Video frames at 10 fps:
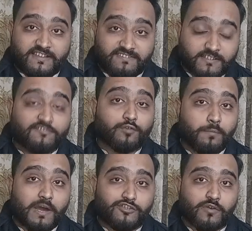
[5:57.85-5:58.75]
सिंध
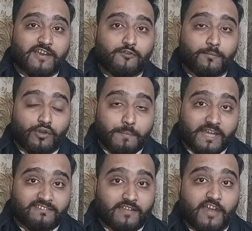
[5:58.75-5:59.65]
सूबा जो है वो पूरे
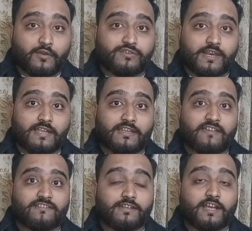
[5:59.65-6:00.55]
पाकिस्तान को चलाता
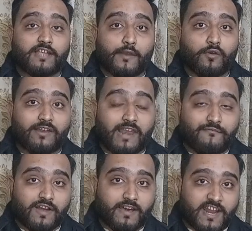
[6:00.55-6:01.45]
है सिंध का दारुल
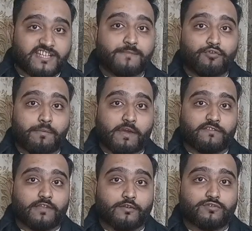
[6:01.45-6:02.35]
खिलाफा कराची पूरे
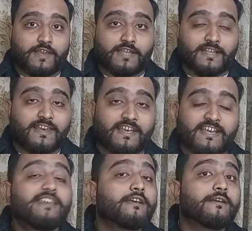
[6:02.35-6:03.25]
पाकिस्तान को चलाता है
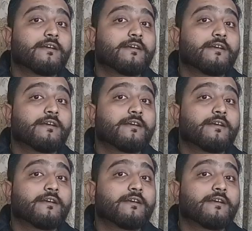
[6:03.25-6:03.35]
लेकिन